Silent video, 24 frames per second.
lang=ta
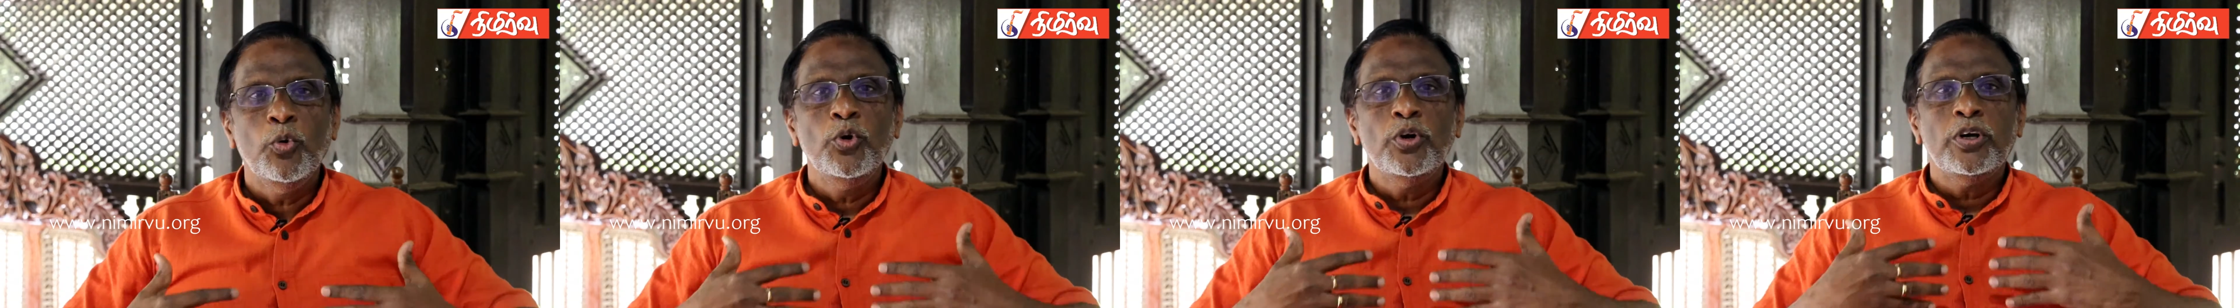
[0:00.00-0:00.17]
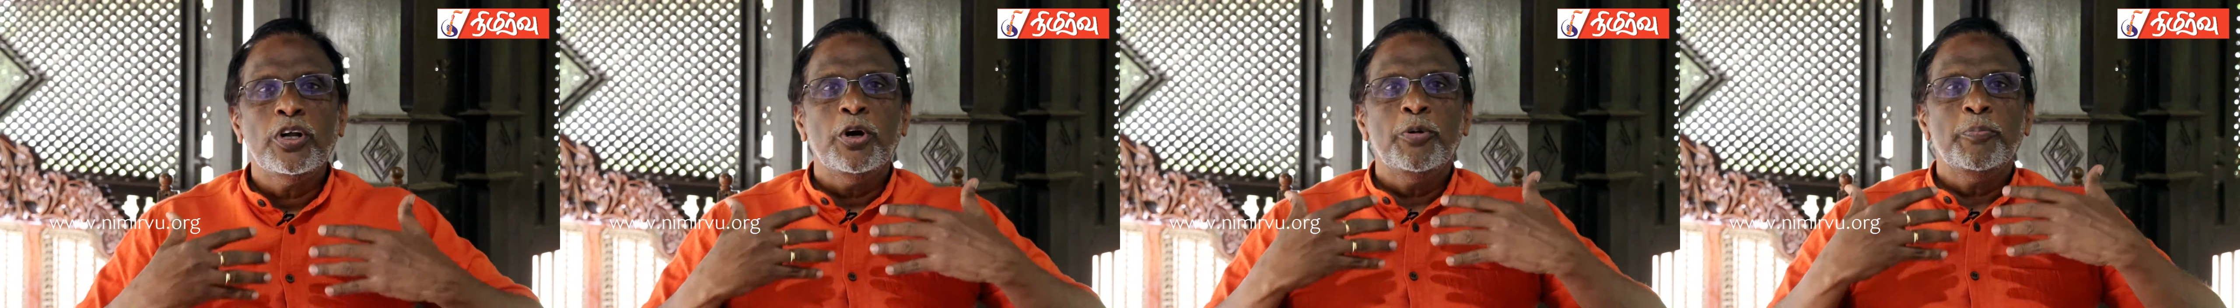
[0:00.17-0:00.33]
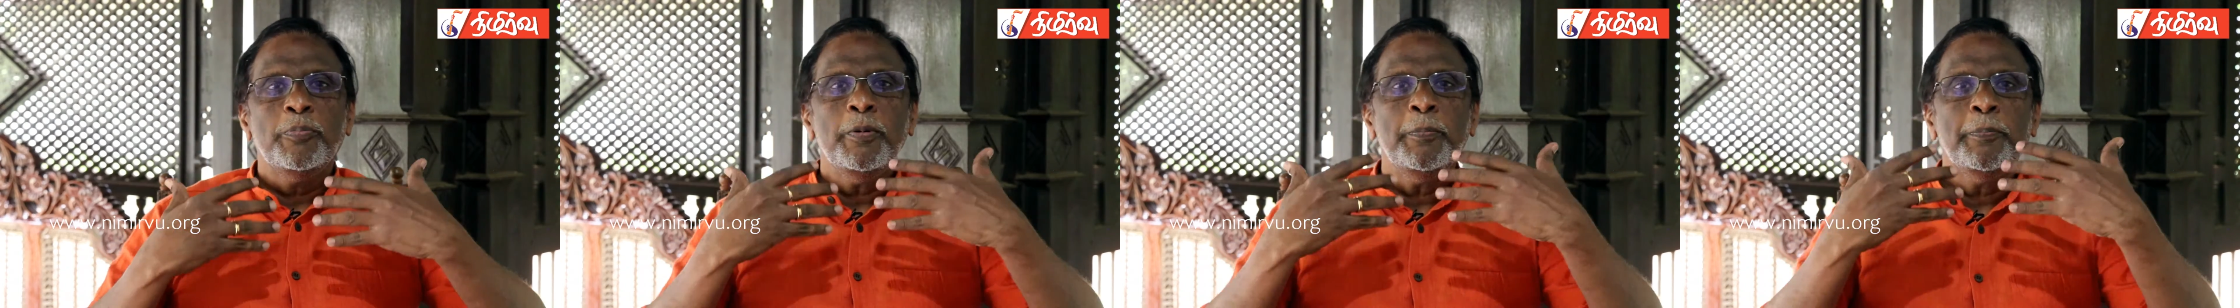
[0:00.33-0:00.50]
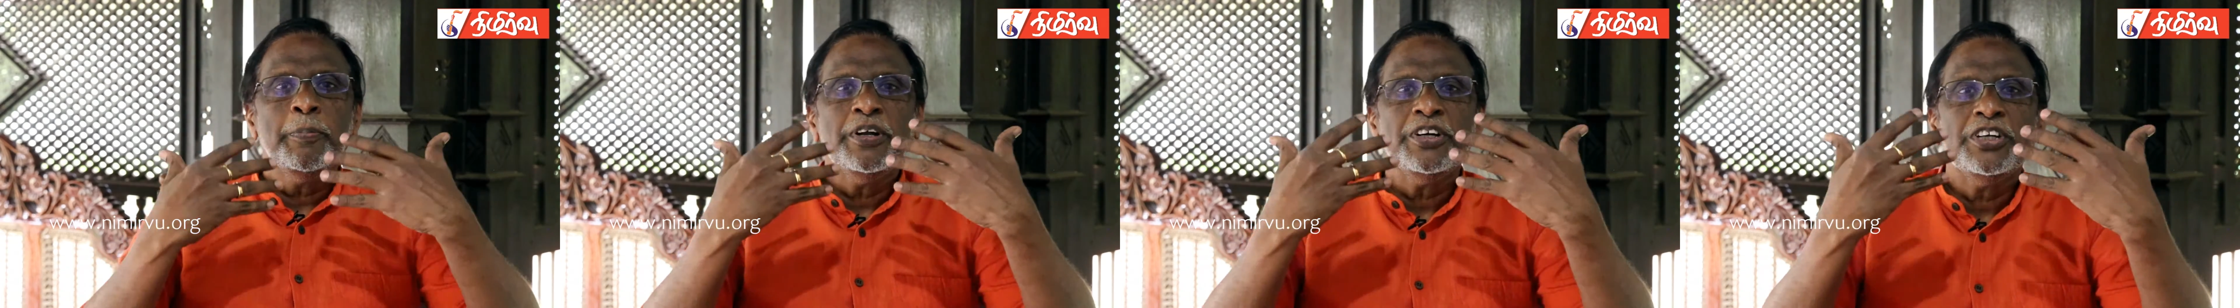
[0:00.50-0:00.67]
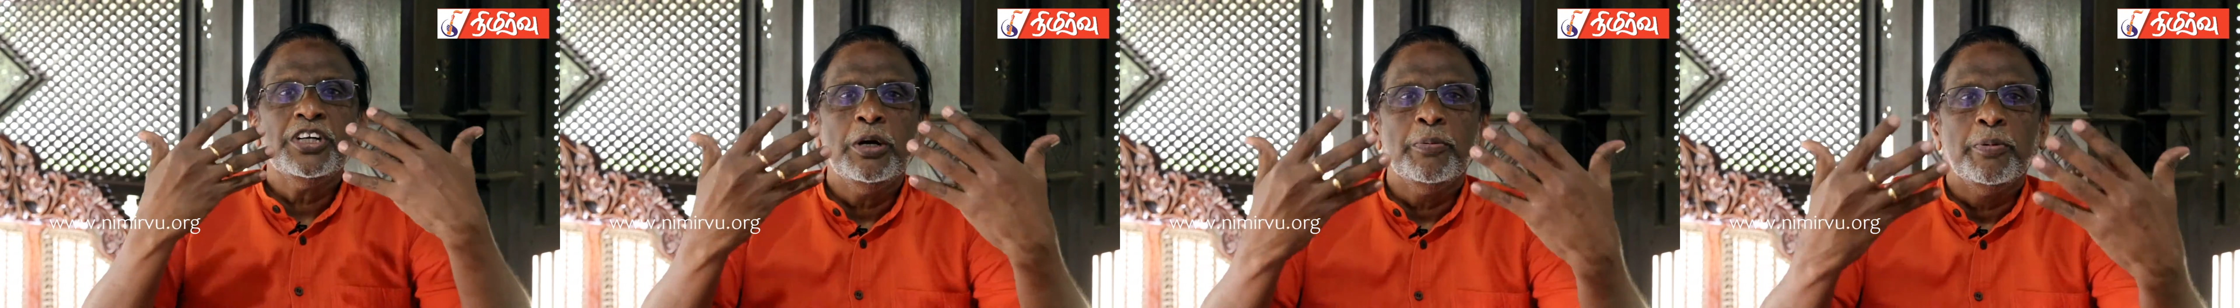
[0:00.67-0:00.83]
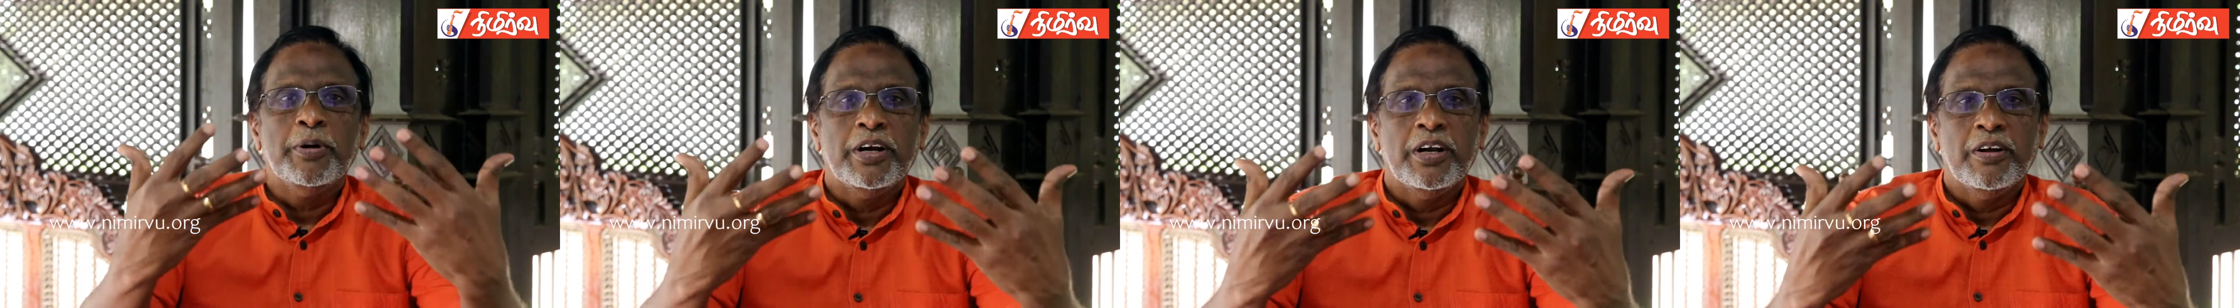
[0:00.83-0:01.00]
கூட்டமைப்பை
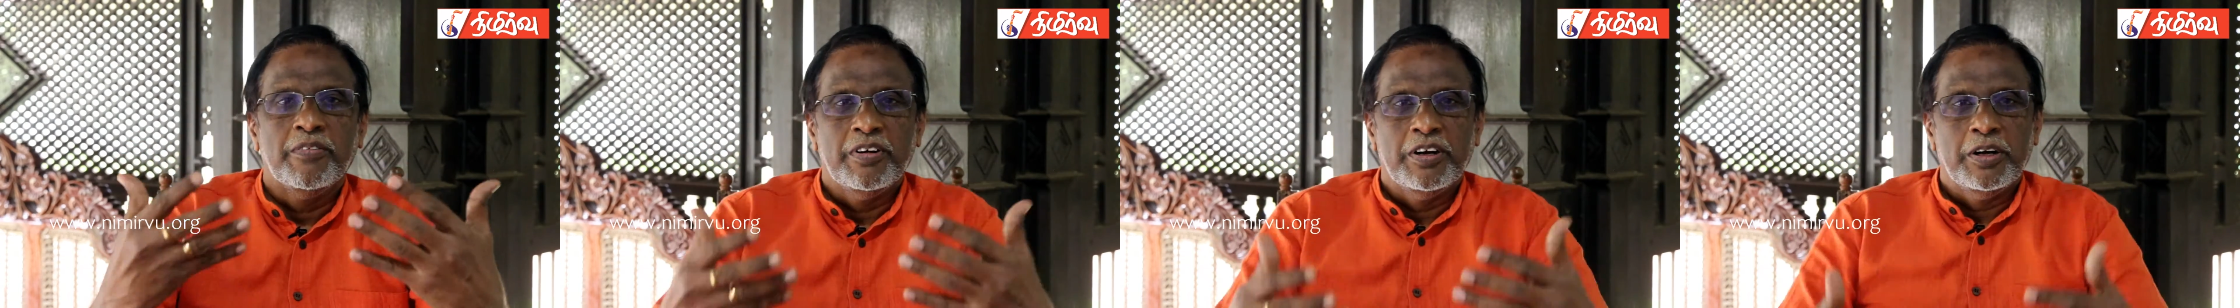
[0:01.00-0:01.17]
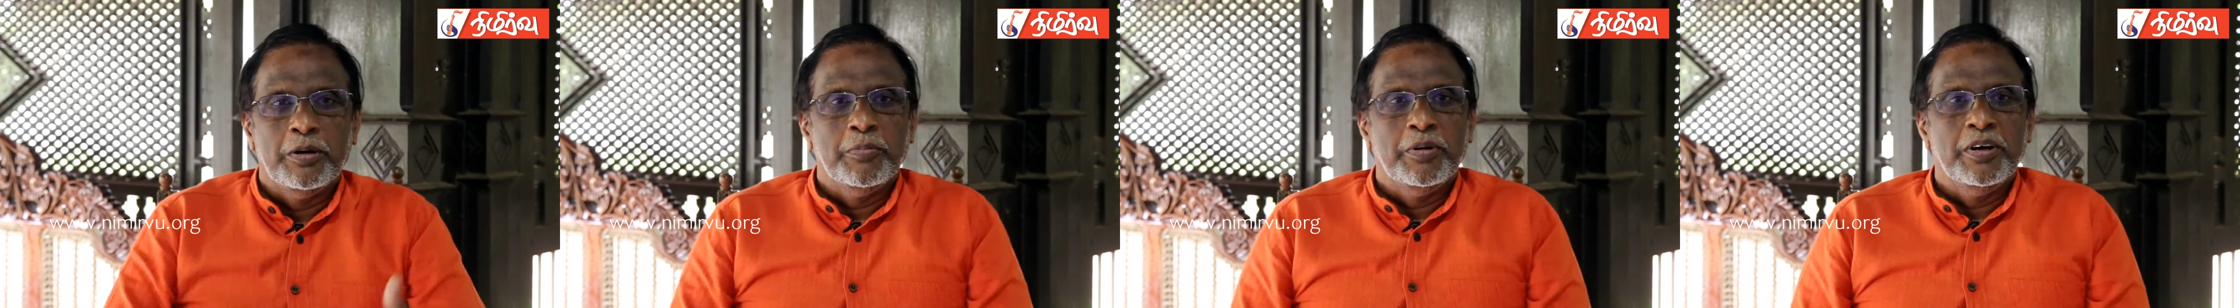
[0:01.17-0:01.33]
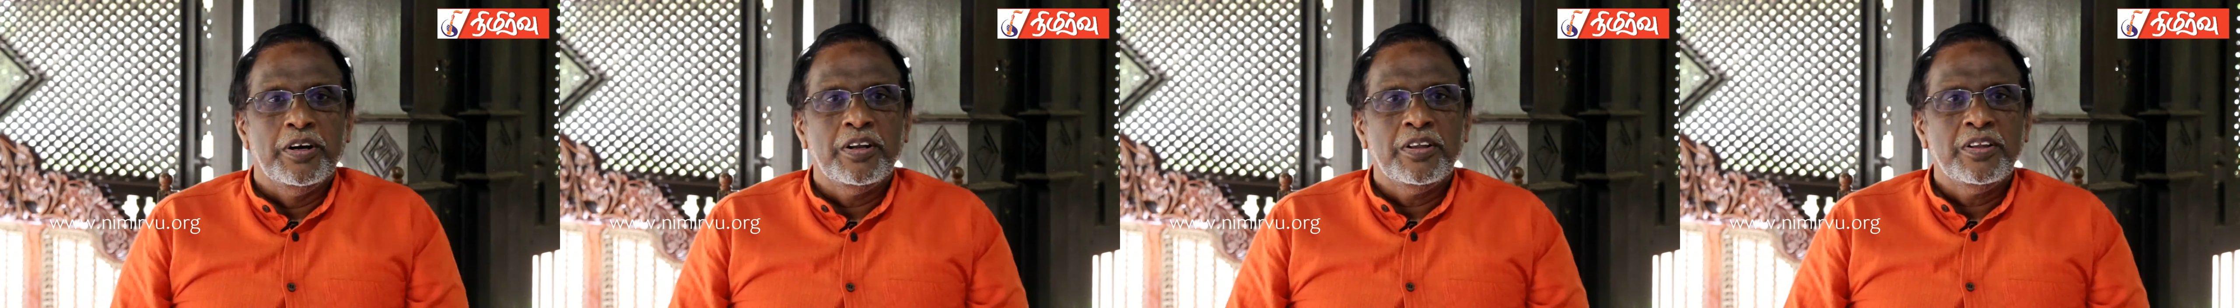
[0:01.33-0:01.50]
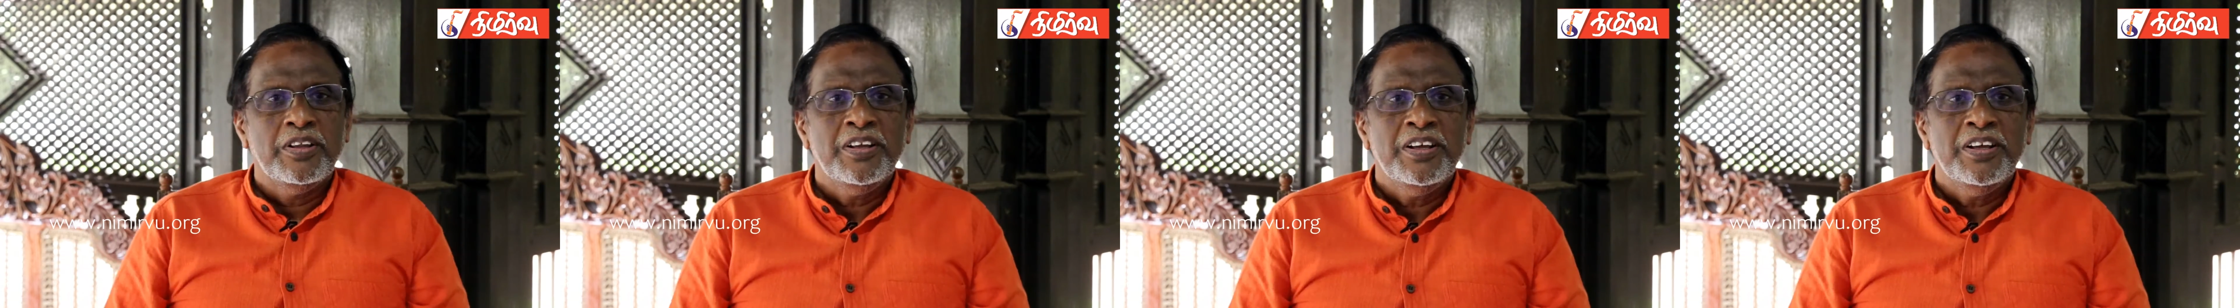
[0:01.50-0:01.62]
பிரஷர் பண்ண வேணும்